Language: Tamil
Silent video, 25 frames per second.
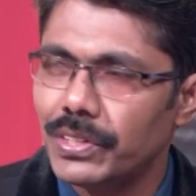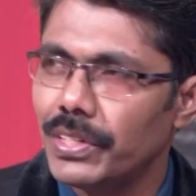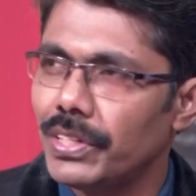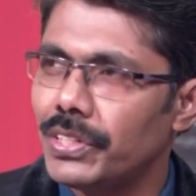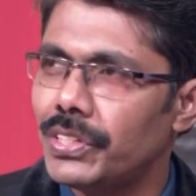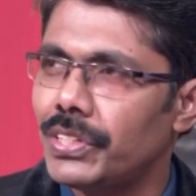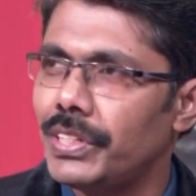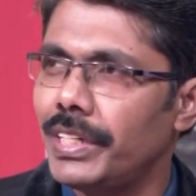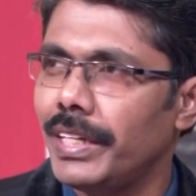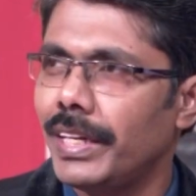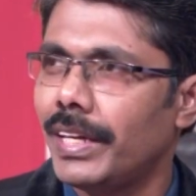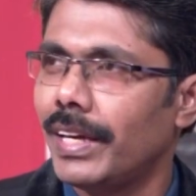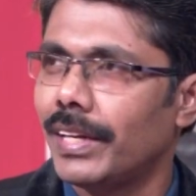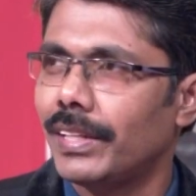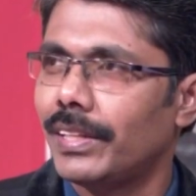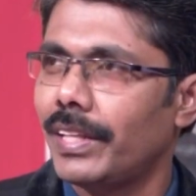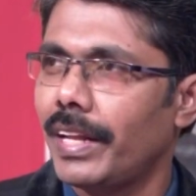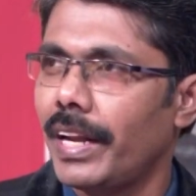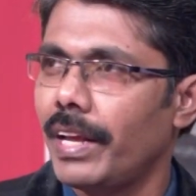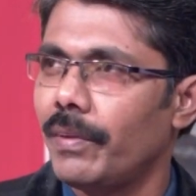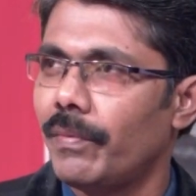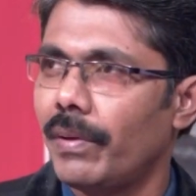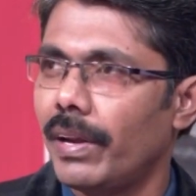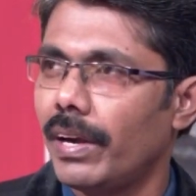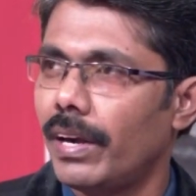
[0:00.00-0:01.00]
சிருஷ்டி
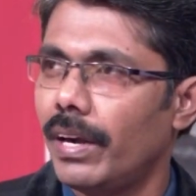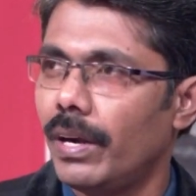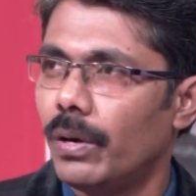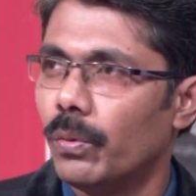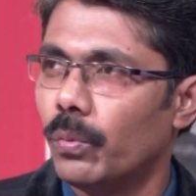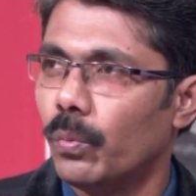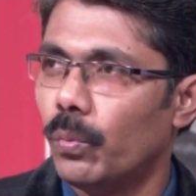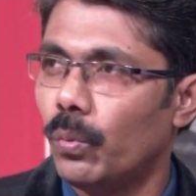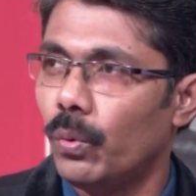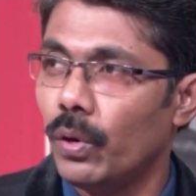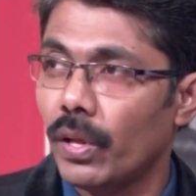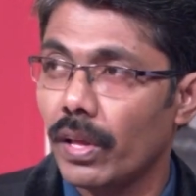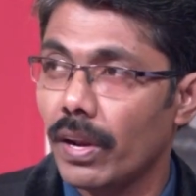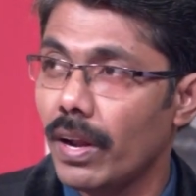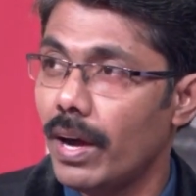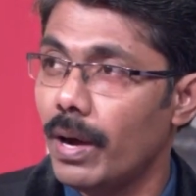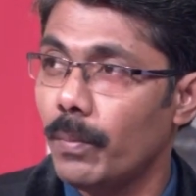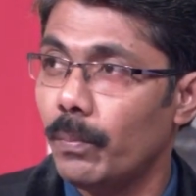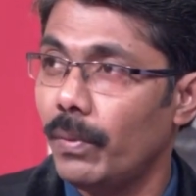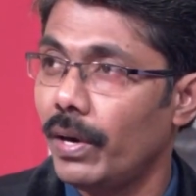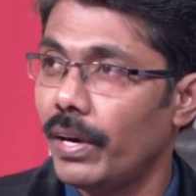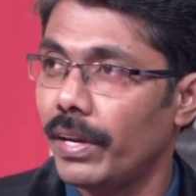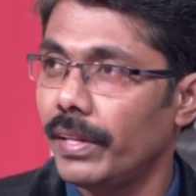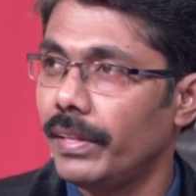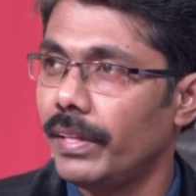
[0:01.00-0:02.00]
கர்த்தரை இவர்கள்
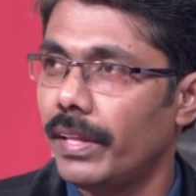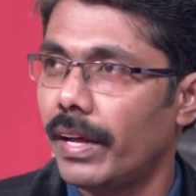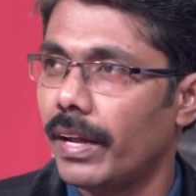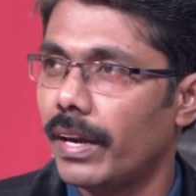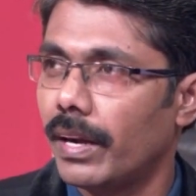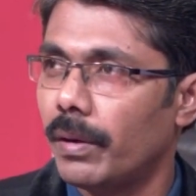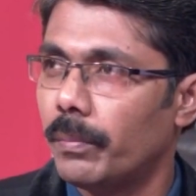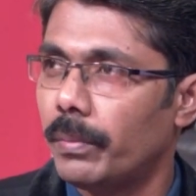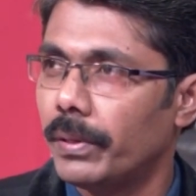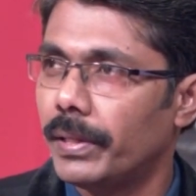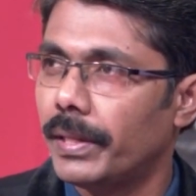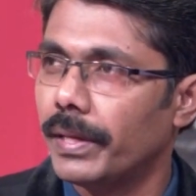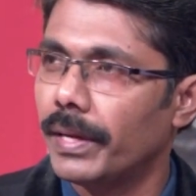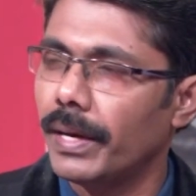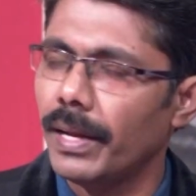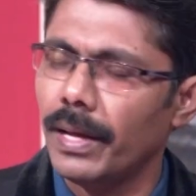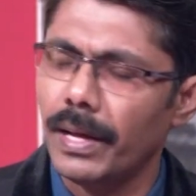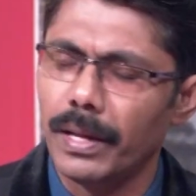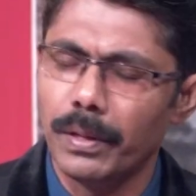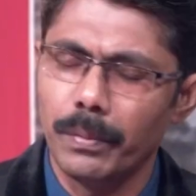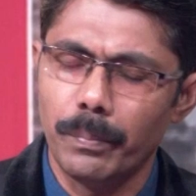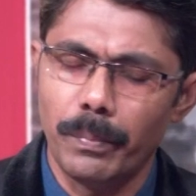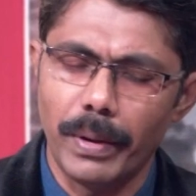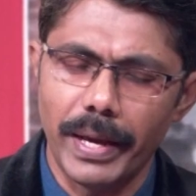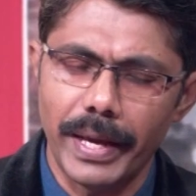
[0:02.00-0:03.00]
உணராமல் இருந்தாருங்க பார்த்தீங்களா
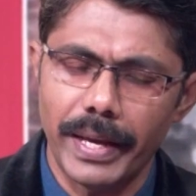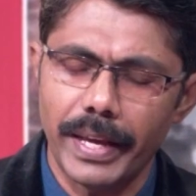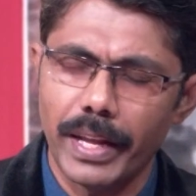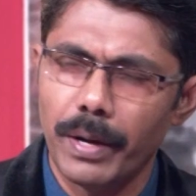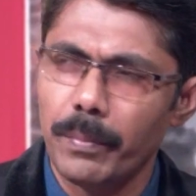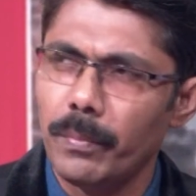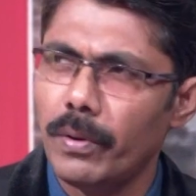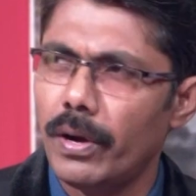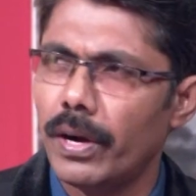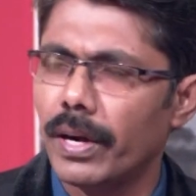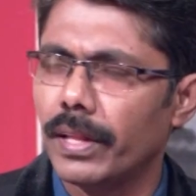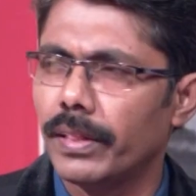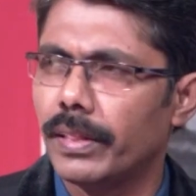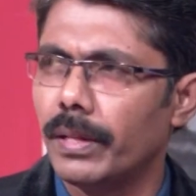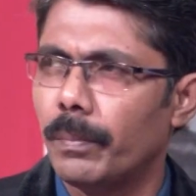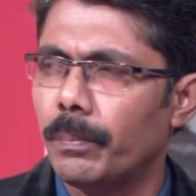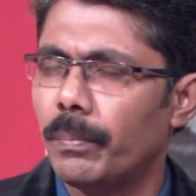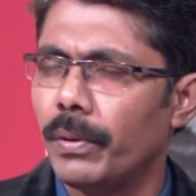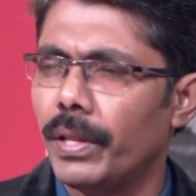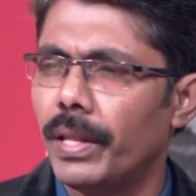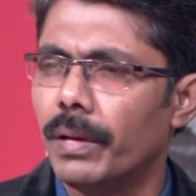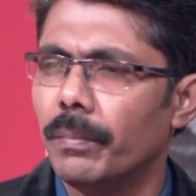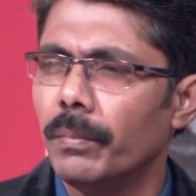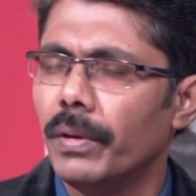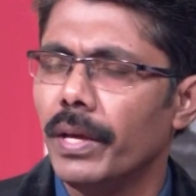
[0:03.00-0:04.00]
அது பயங்கரமான
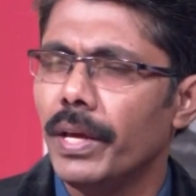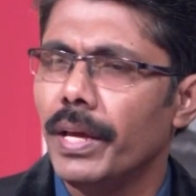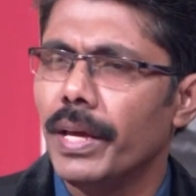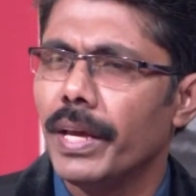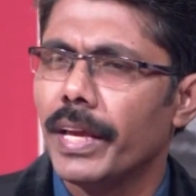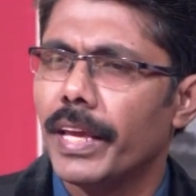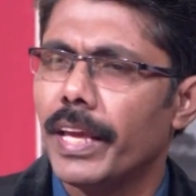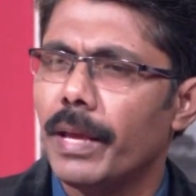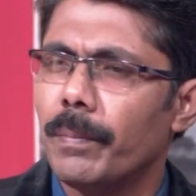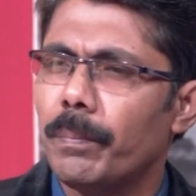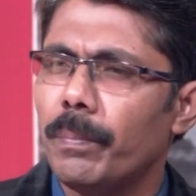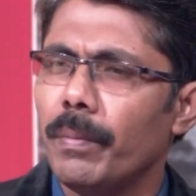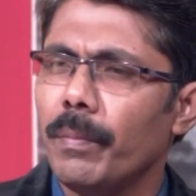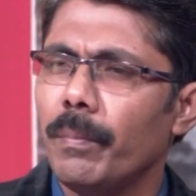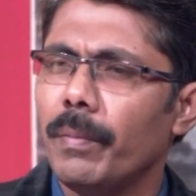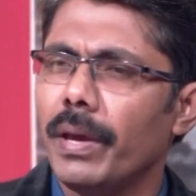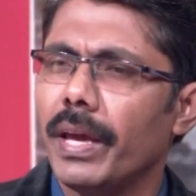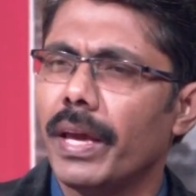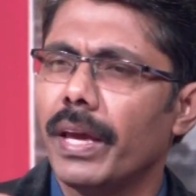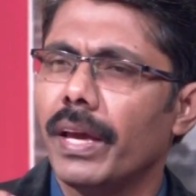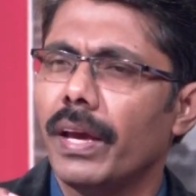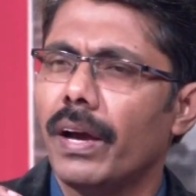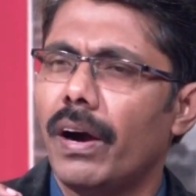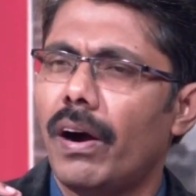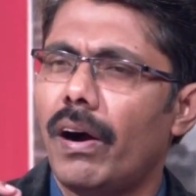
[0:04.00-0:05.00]
தப்பிதம் எப்பவுமே
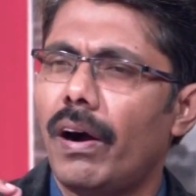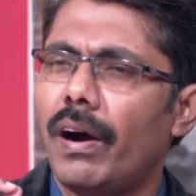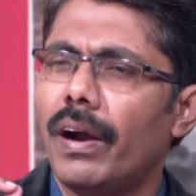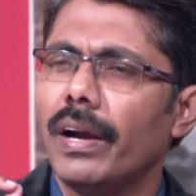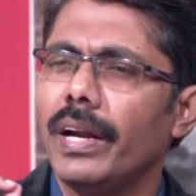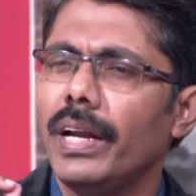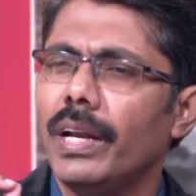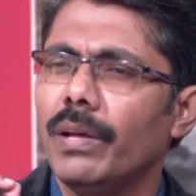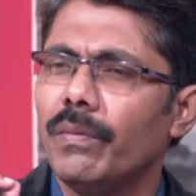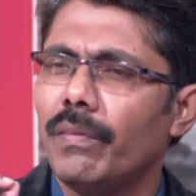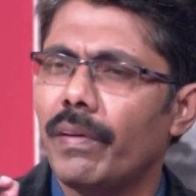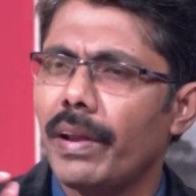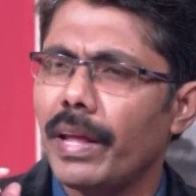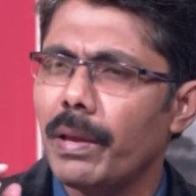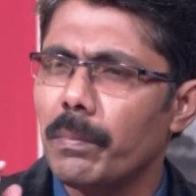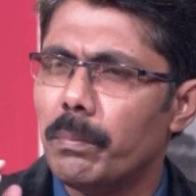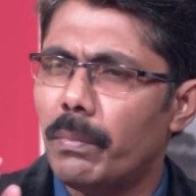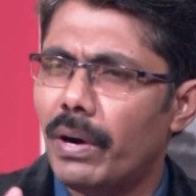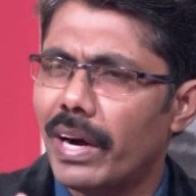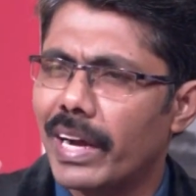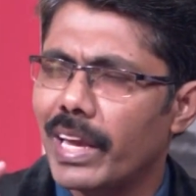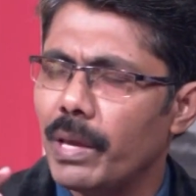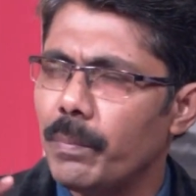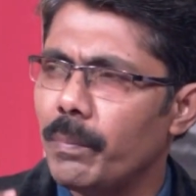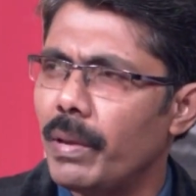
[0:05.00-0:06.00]
ஆண்டவரை
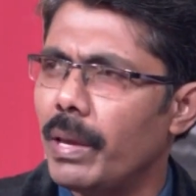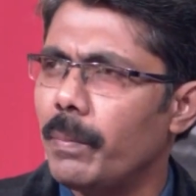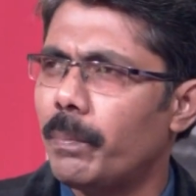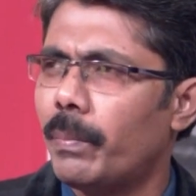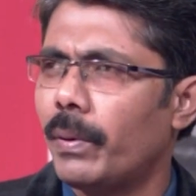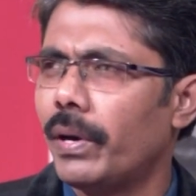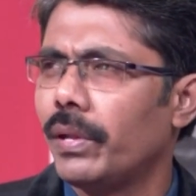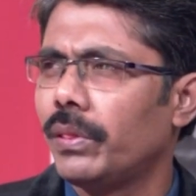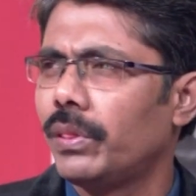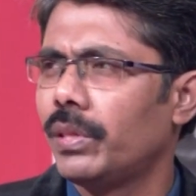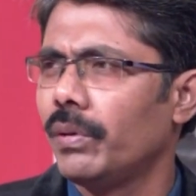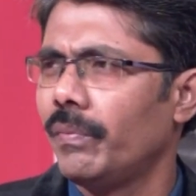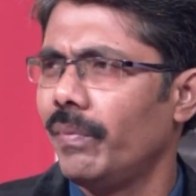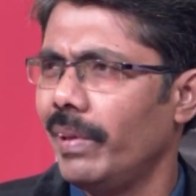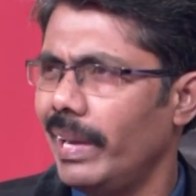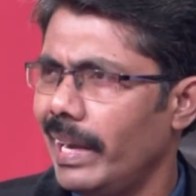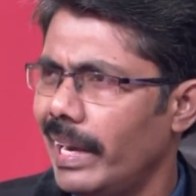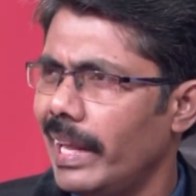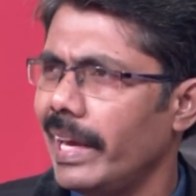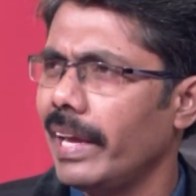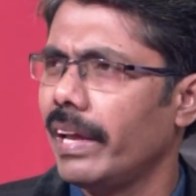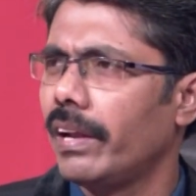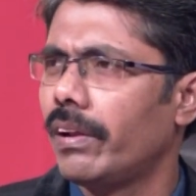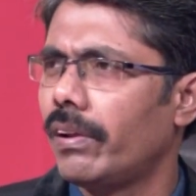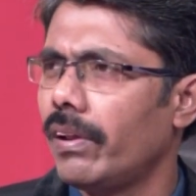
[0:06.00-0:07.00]

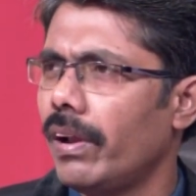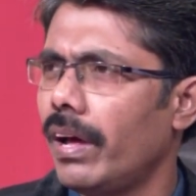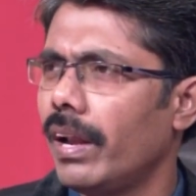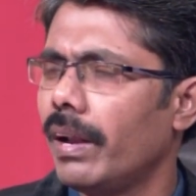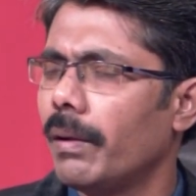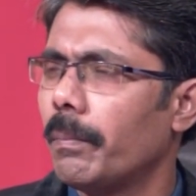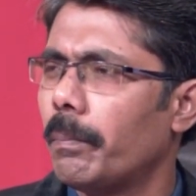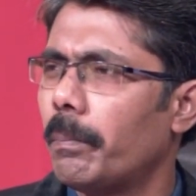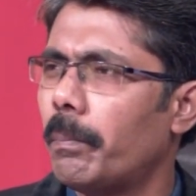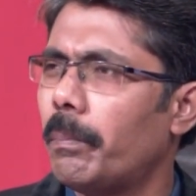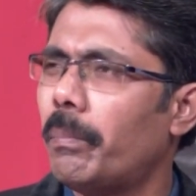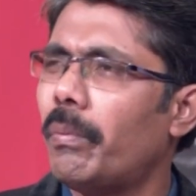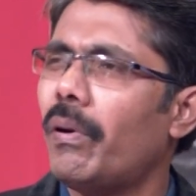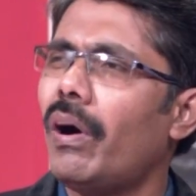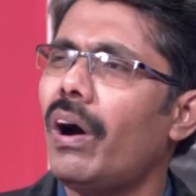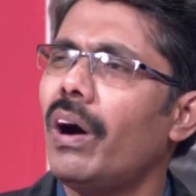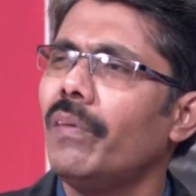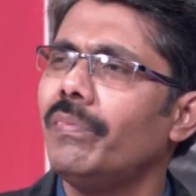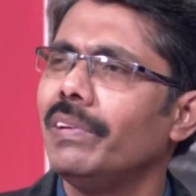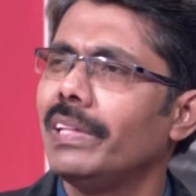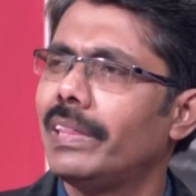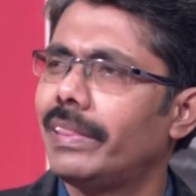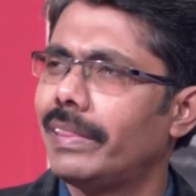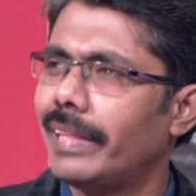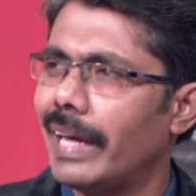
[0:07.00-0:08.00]
மகிமைப்படுத்தவில்லை என்றால்
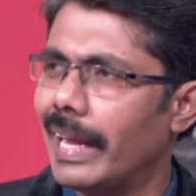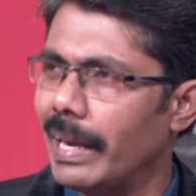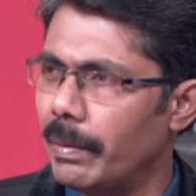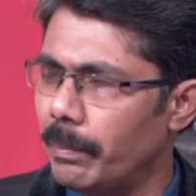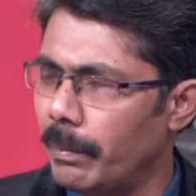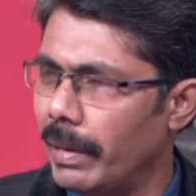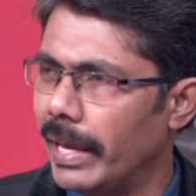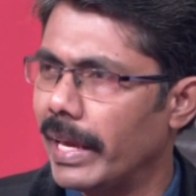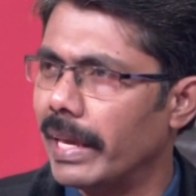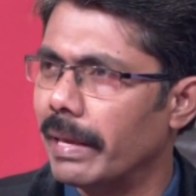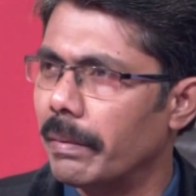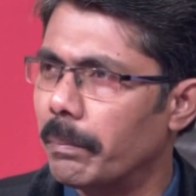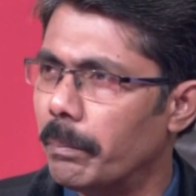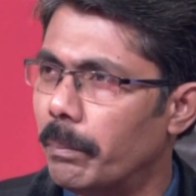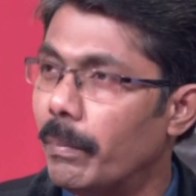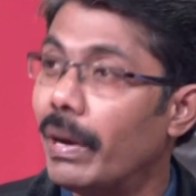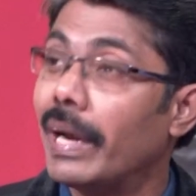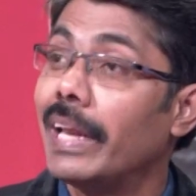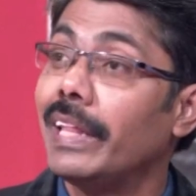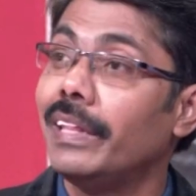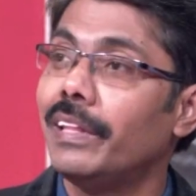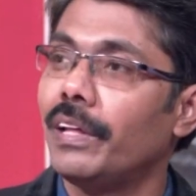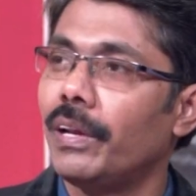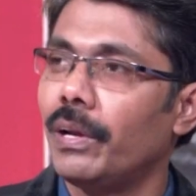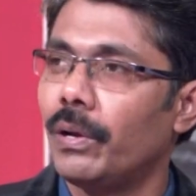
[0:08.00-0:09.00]
பாவத்தன்மை
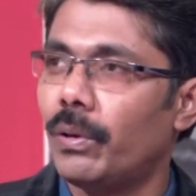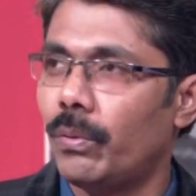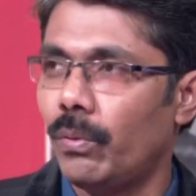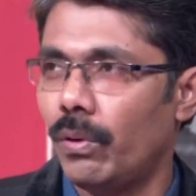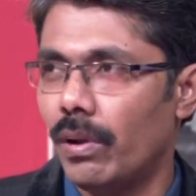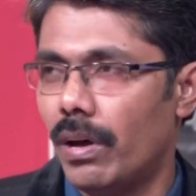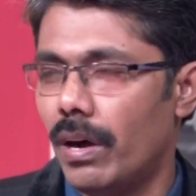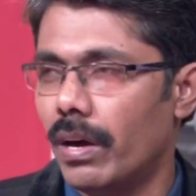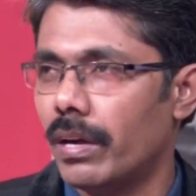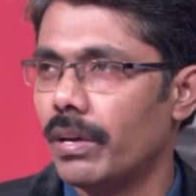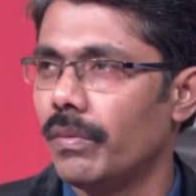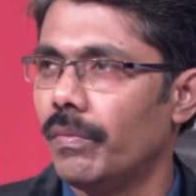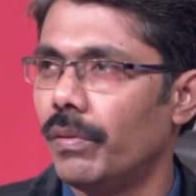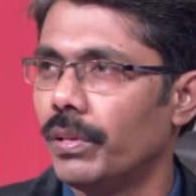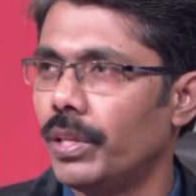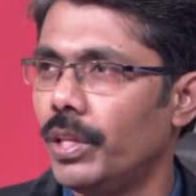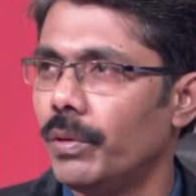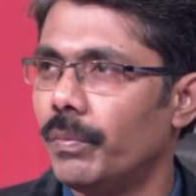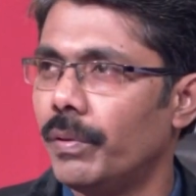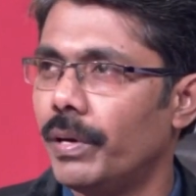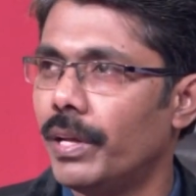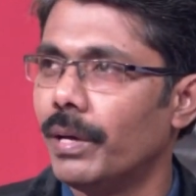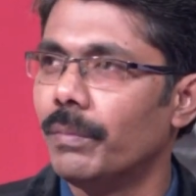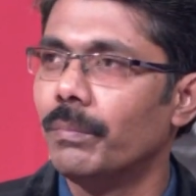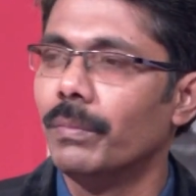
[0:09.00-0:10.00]
மனிதனுக்குள்ளாக
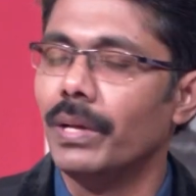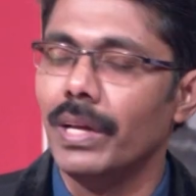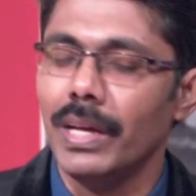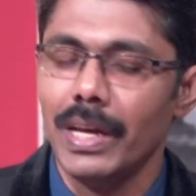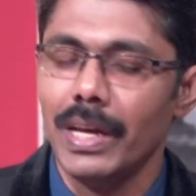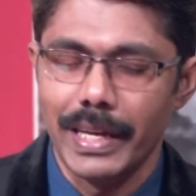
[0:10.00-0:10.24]
வந்துவிடும்